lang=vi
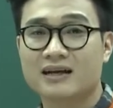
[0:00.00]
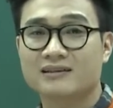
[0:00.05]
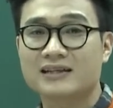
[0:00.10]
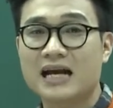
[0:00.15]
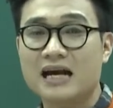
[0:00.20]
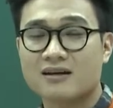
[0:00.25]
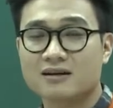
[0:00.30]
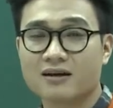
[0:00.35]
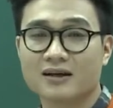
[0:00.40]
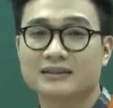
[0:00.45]

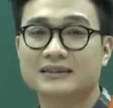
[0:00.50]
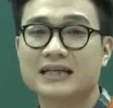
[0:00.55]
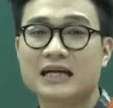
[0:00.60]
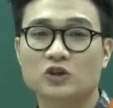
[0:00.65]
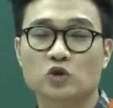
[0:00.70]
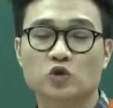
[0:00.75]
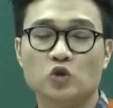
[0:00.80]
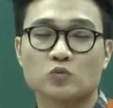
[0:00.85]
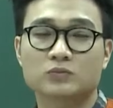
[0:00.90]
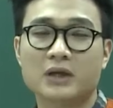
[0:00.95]
đã gợi ra
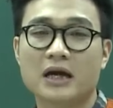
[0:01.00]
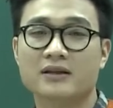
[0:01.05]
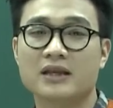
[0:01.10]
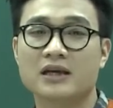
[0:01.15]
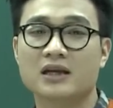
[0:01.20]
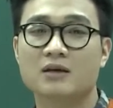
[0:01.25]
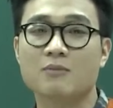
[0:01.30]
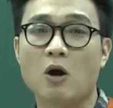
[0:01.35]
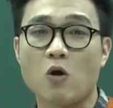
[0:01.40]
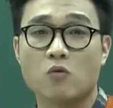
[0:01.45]
cho chúng ta
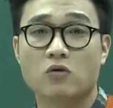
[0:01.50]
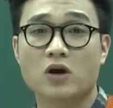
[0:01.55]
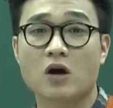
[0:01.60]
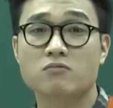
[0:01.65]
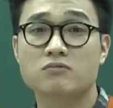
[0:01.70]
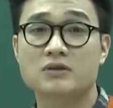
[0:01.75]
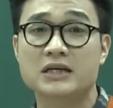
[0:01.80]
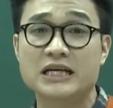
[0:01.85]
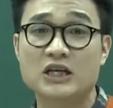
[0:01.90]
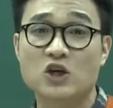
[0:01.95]
thấy cái bầu
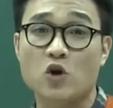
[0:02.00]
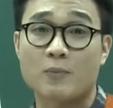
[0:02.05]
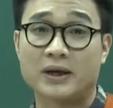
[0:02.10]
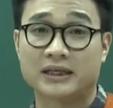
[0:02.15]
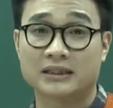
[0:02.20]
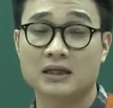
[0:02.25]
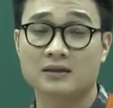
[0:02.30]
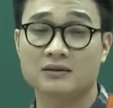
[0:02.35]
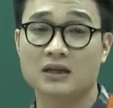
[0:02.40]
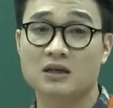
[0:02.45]
không khí của
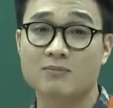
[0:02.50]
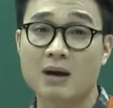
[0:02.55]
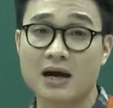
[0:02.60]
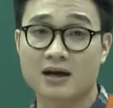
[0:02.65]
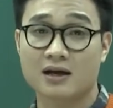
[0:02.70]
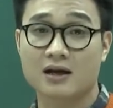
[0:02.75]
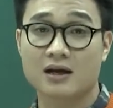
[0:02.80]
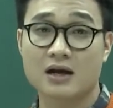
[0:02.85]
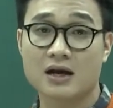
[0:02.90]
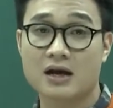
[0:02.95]
mảnh đất Tây Bắc.
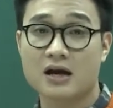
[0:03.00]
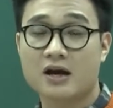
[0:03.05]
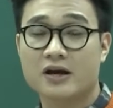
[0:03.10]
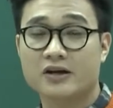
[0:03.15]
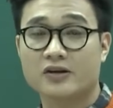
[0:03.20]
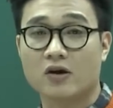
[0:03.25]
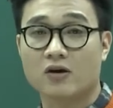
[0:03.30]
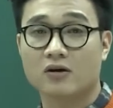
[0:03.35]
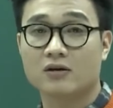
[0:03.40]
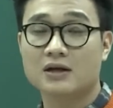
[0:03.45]

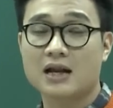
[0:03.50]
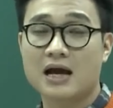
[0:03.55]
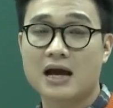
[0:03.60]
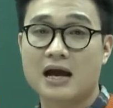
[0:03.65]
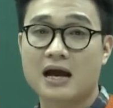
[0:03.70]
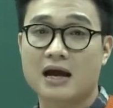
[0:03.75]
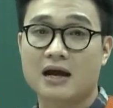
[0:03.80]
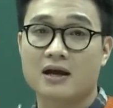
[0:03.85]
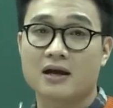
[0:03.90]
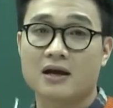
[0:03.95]
Đó
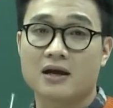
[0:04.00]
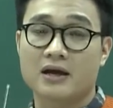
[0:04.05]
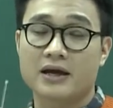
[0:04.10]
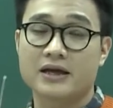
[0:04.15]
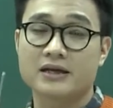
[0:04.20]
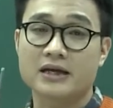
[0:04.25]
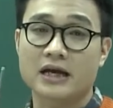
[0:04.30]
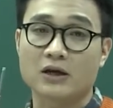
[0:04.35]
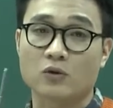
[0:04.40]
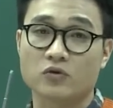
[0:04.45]
là
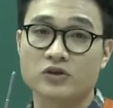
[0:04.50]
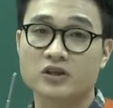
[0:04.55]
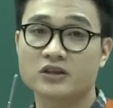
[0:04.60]
hình ảnh của